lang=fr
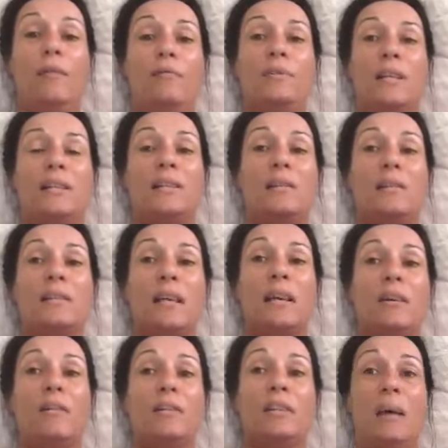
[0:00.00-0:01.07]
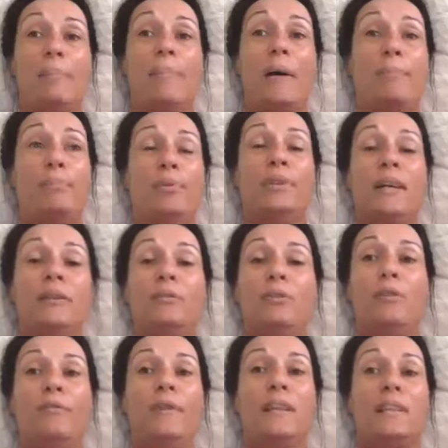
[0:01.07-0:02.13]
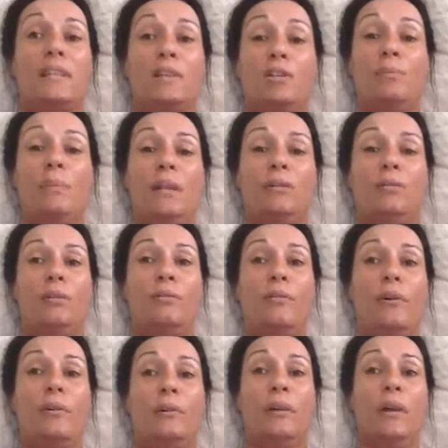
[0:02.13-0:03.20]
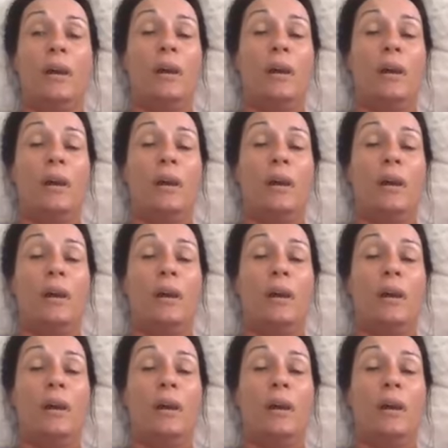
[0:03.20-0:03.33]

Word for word: Vous êtes 150, il n'y a pas putain de flics qui se se mettre devant.